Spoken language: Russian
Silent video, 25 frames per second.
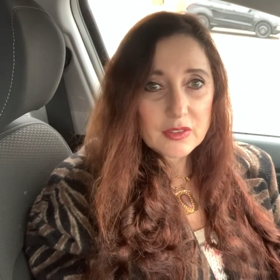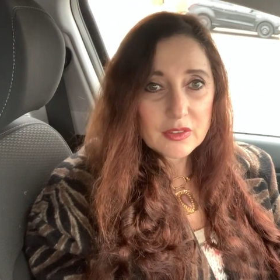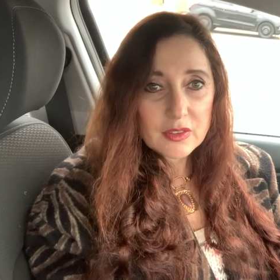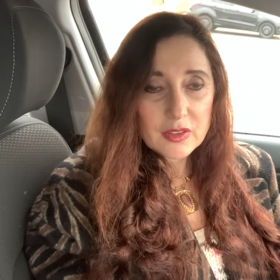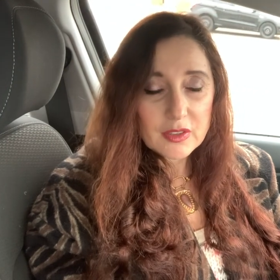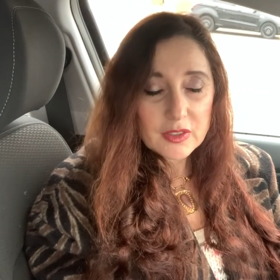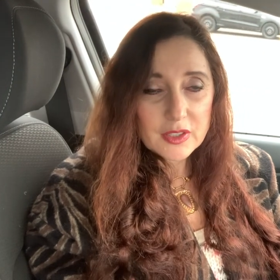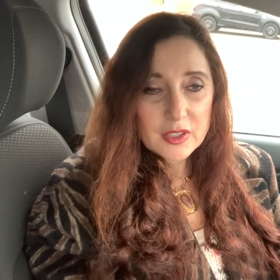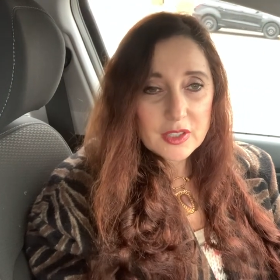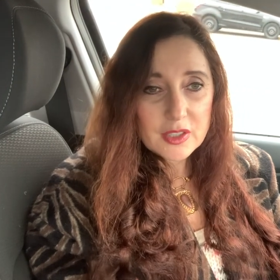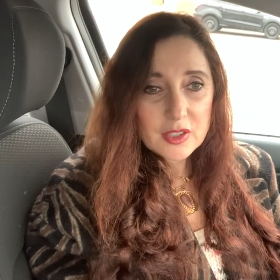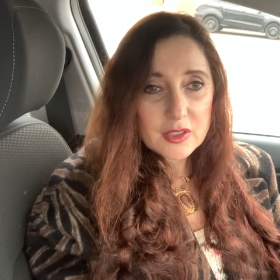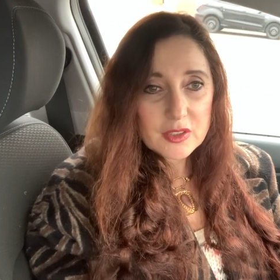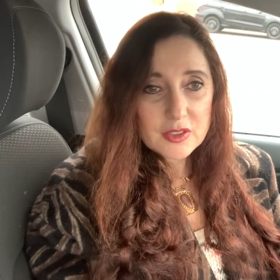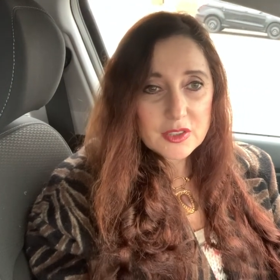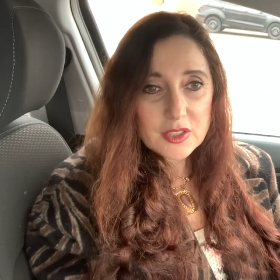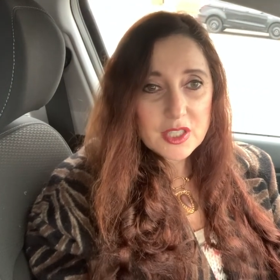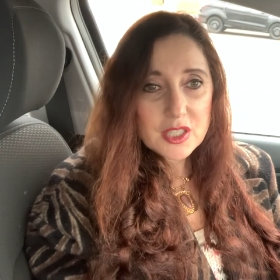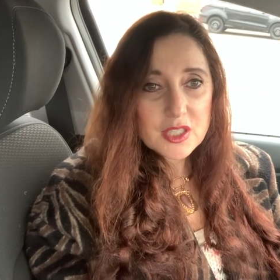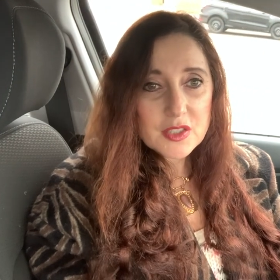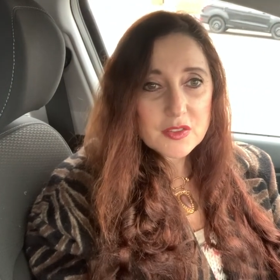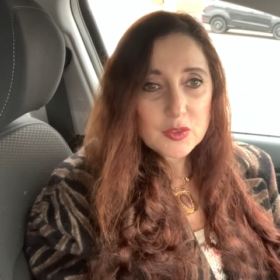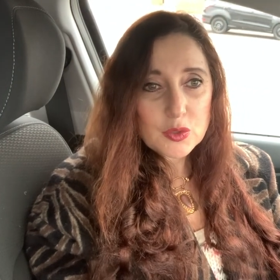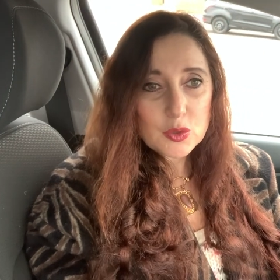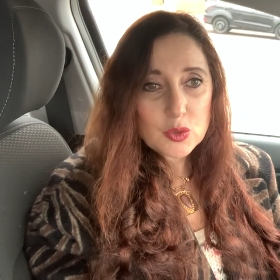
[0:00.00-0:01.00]
их
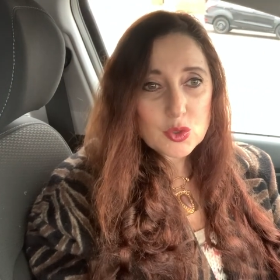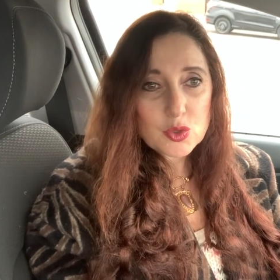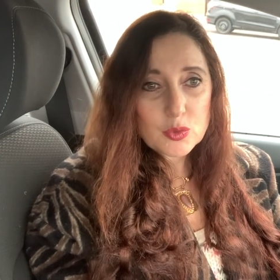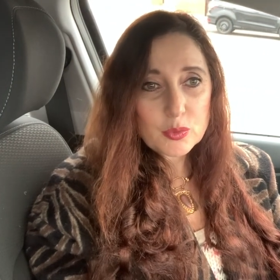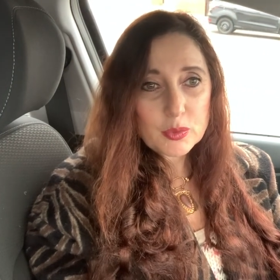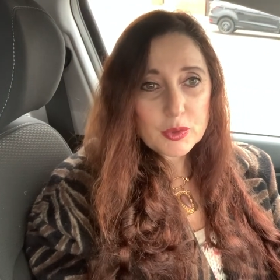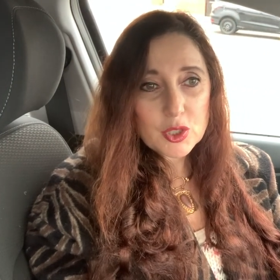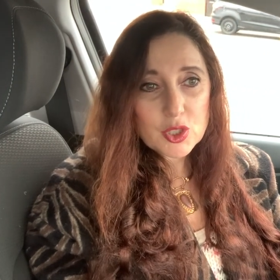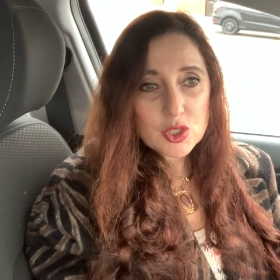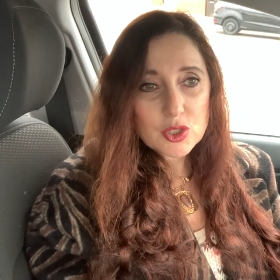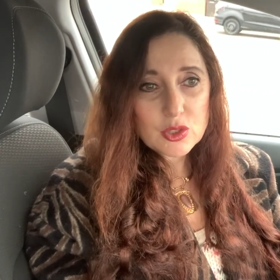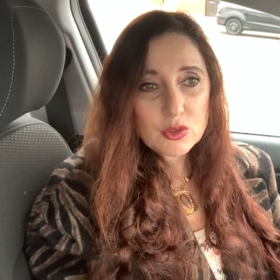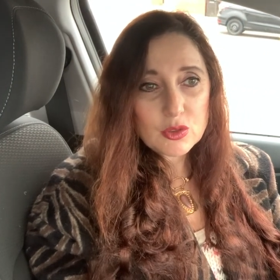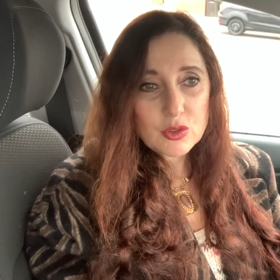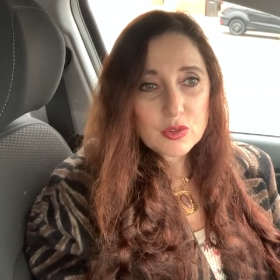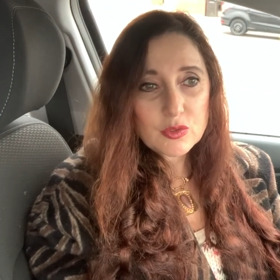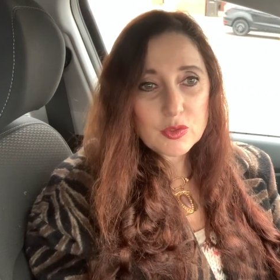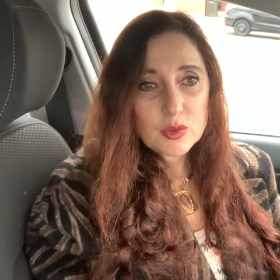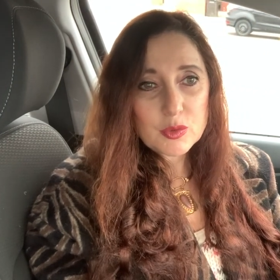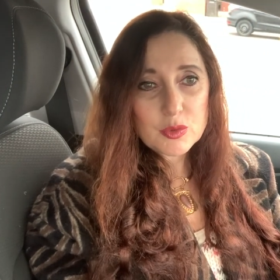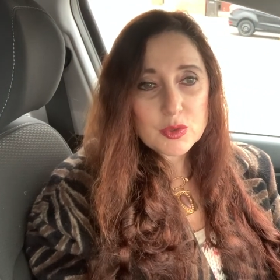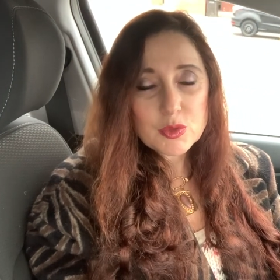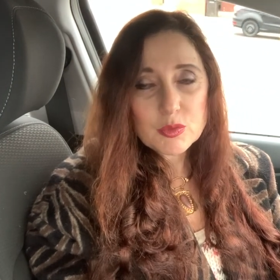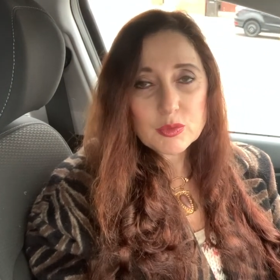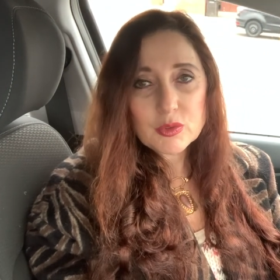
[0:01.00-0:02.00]
детство тоже прошло,
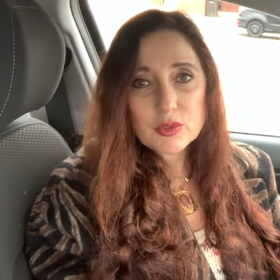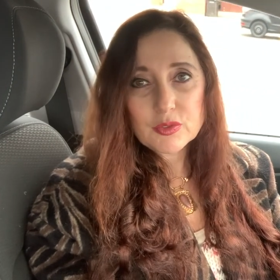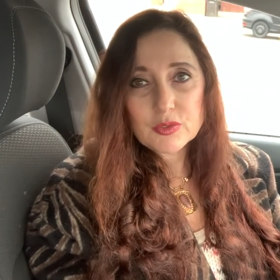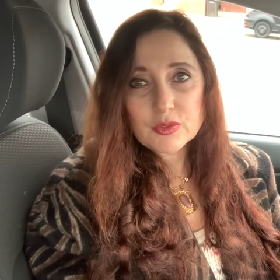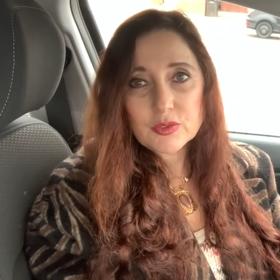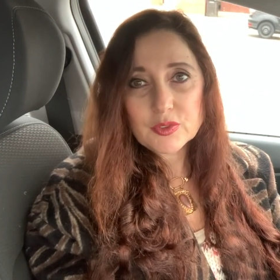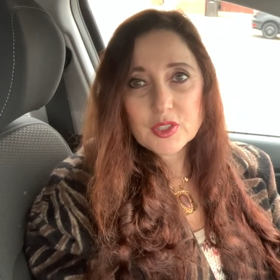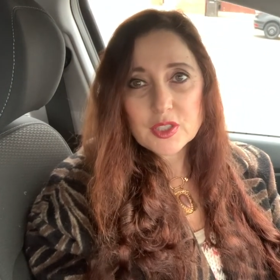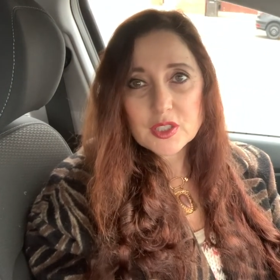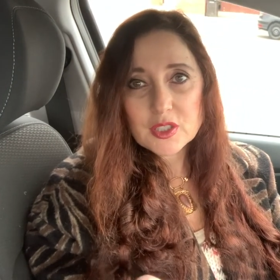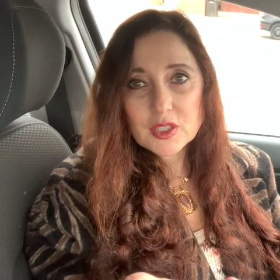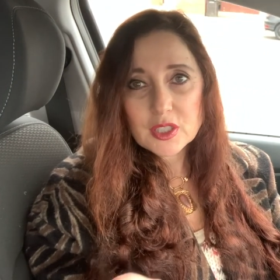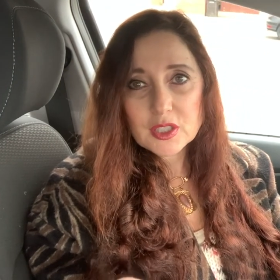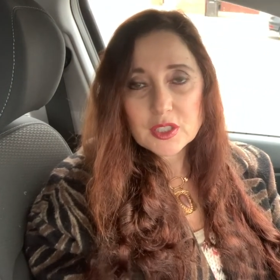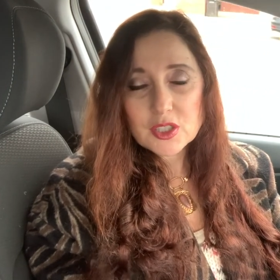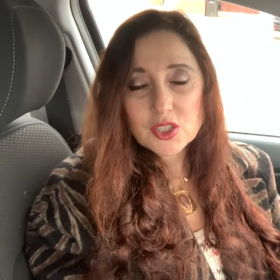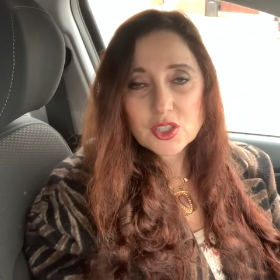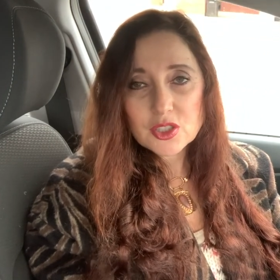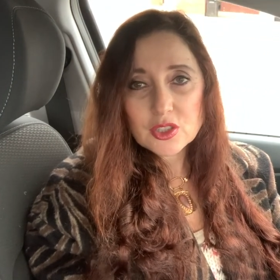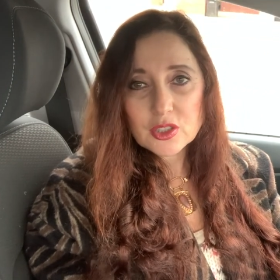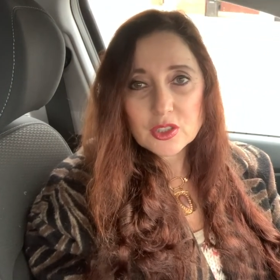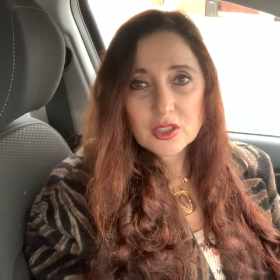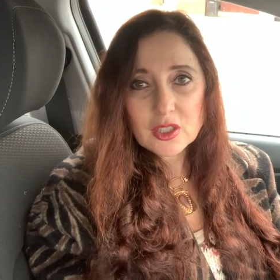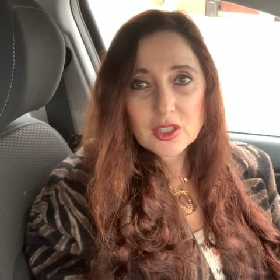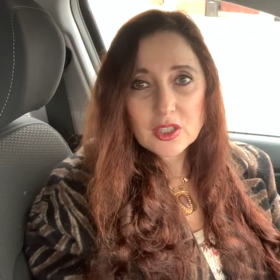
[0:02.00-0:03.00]
в общем-то, в
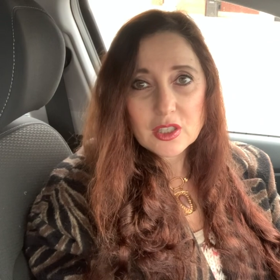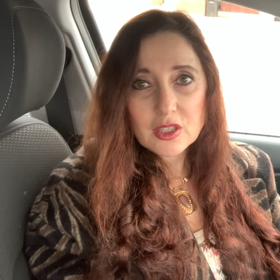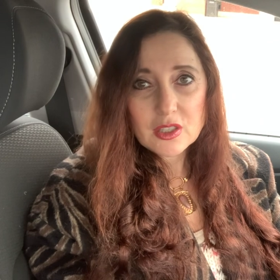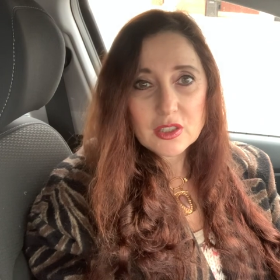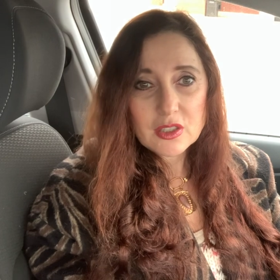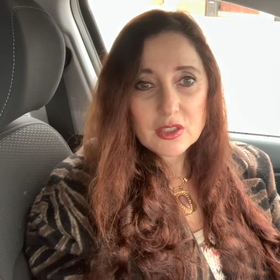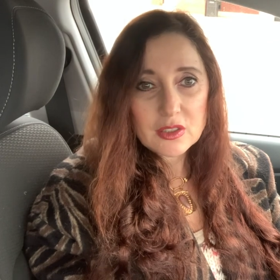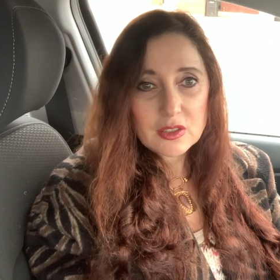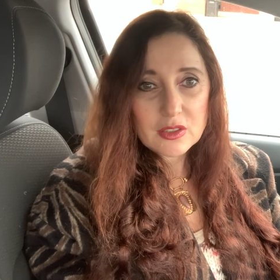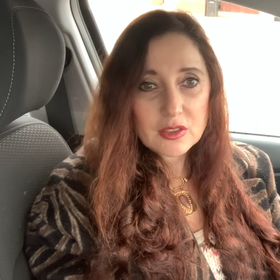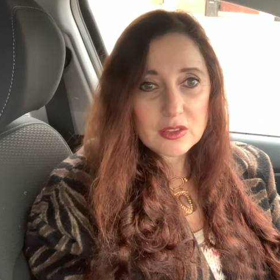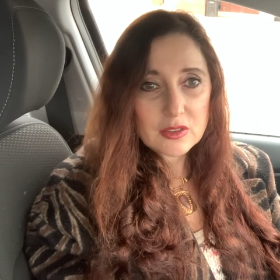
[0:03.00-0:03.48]
достаточно таких,